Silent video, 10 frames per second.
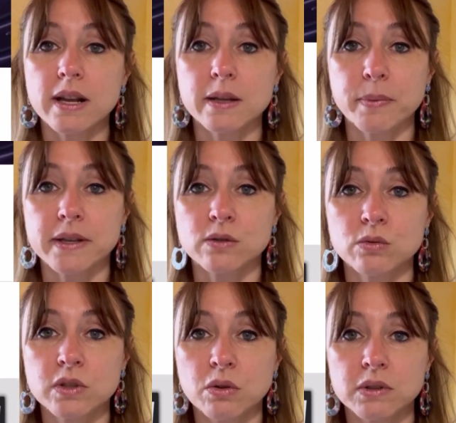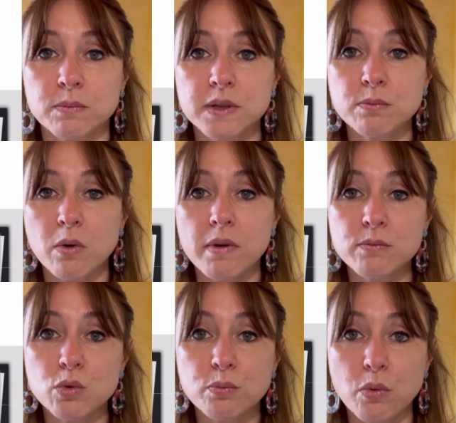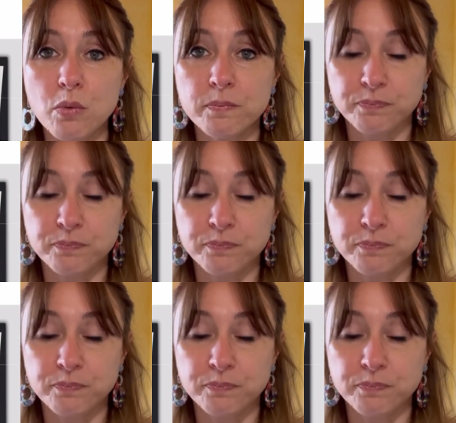les personnes qui ont des petits problèmes de peau.